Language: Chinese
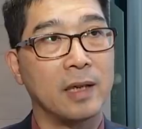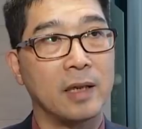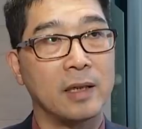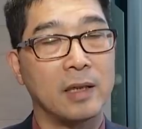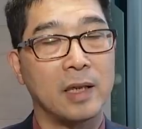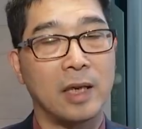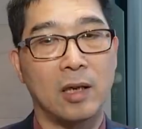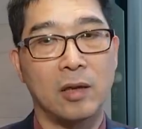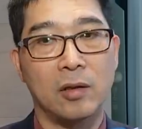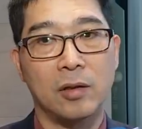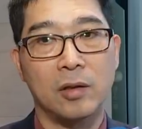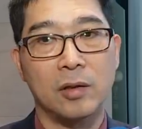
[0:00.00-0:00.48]
啊，
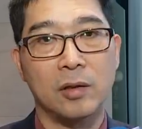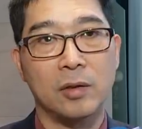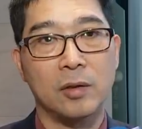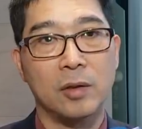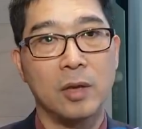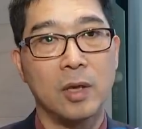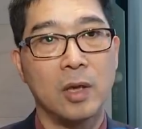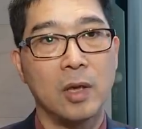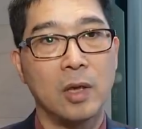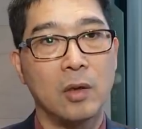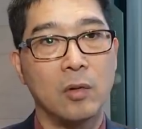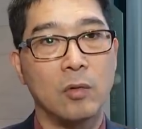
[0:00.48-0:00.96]
然后
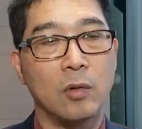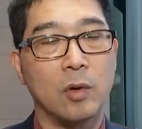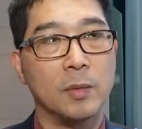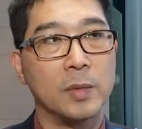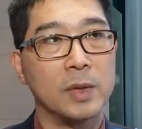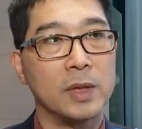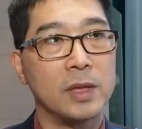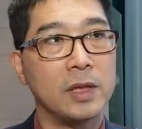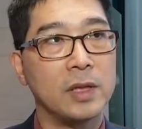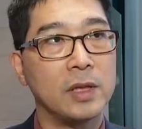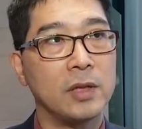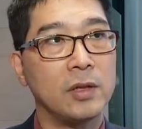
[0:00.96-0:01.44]
我
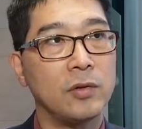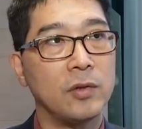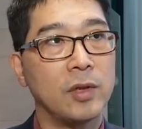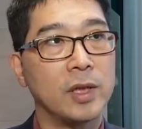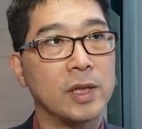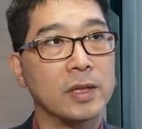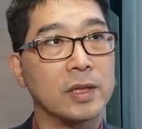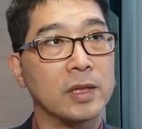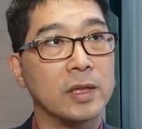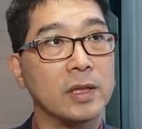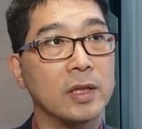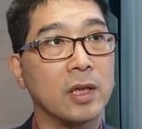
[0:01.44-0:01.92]
们一。一
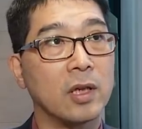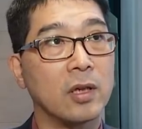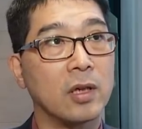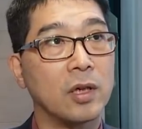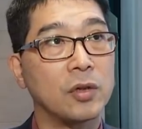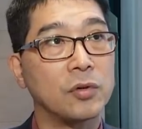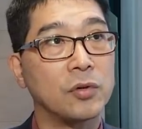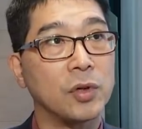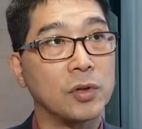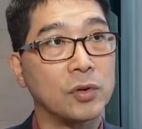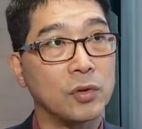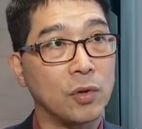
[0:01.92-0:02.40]
月十一号
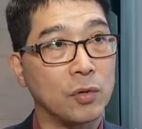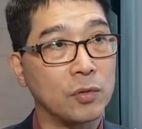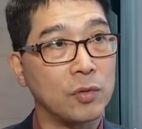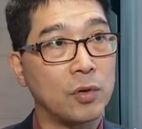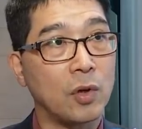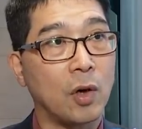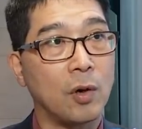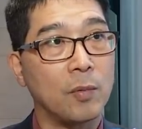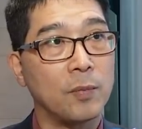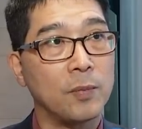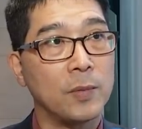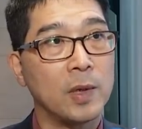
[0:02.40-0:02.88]
要选总
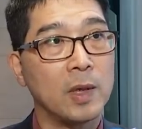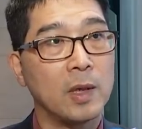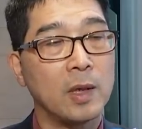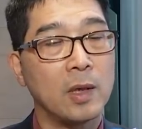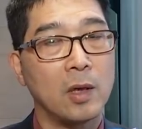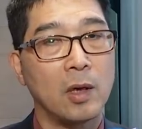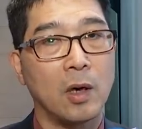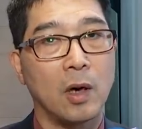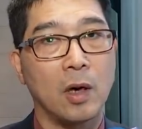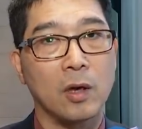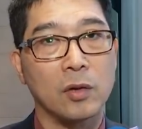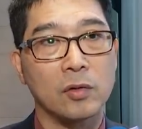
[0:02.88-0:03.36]
统，
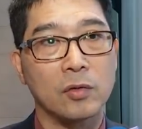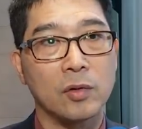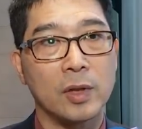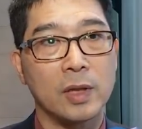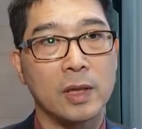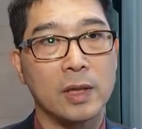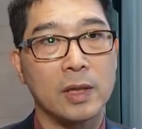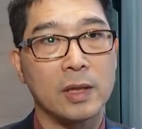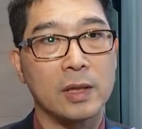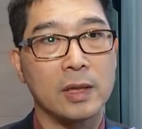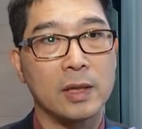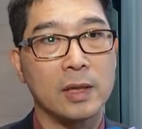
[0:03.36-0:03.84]
哦，所
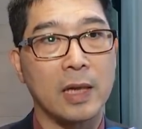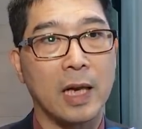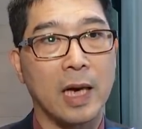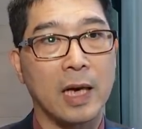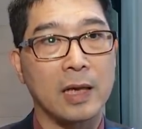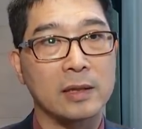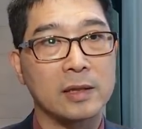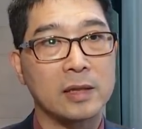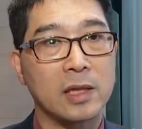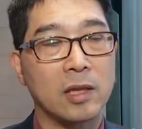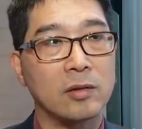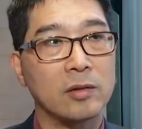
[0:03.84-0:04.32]
以
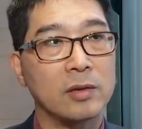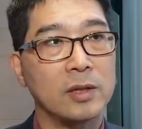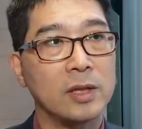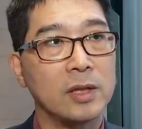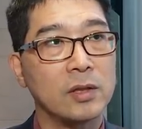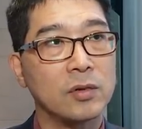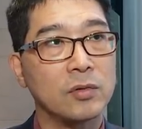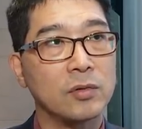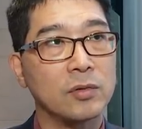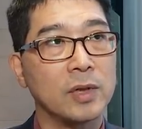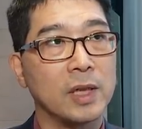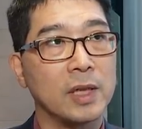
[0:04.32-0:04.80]
两造
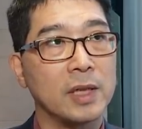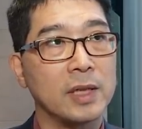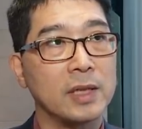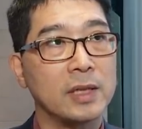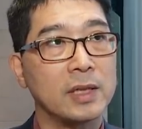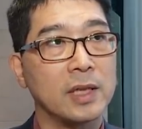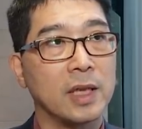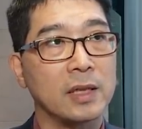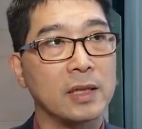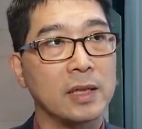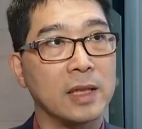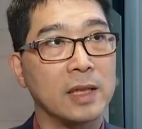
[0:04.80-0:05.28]
因素的影
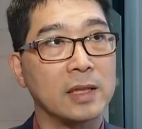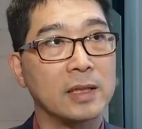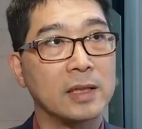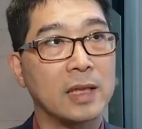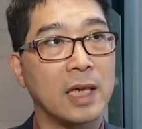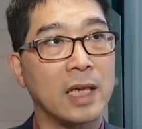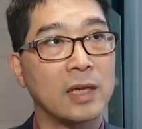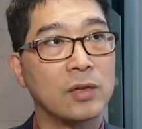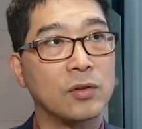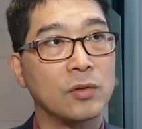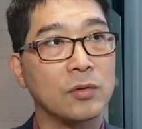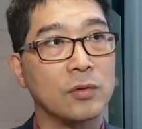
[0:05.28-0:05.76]
响也
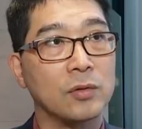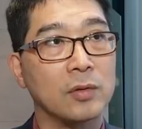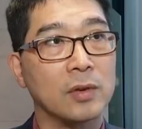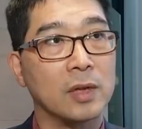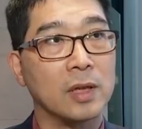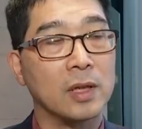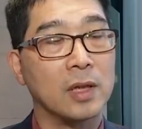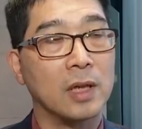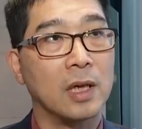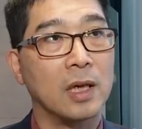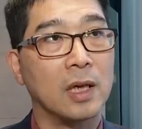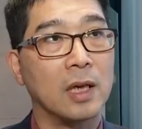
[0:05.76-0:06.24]
加注
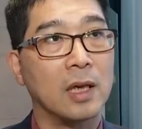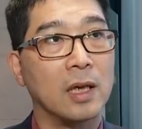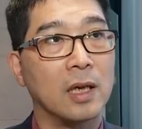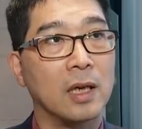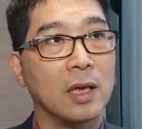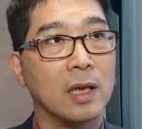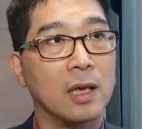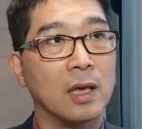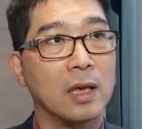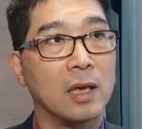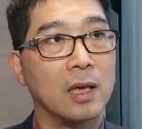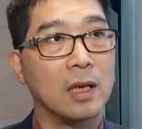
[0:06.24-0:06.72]
了
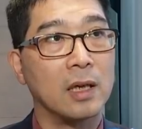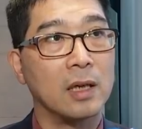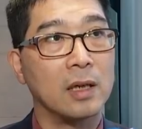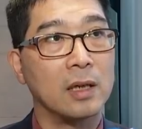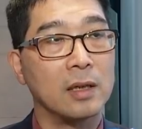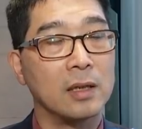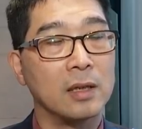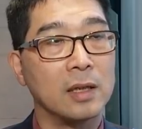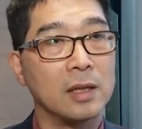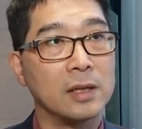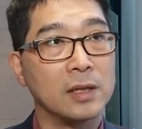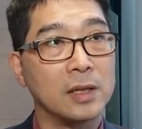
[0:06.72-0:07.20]
呃
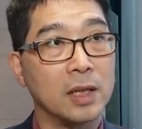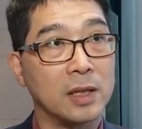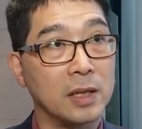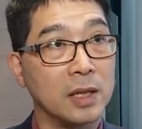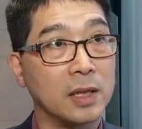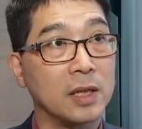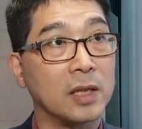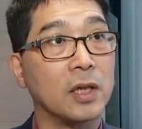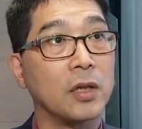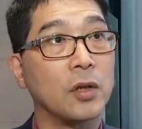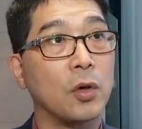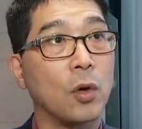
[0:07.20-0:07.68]
热钱的
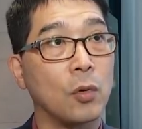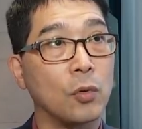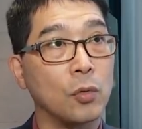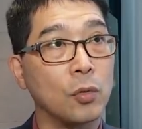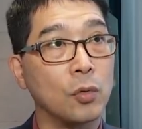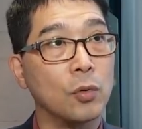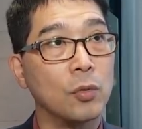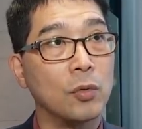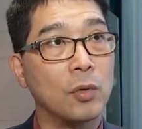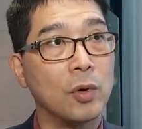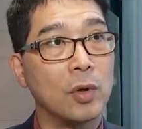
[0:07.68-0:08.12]
一个涌入。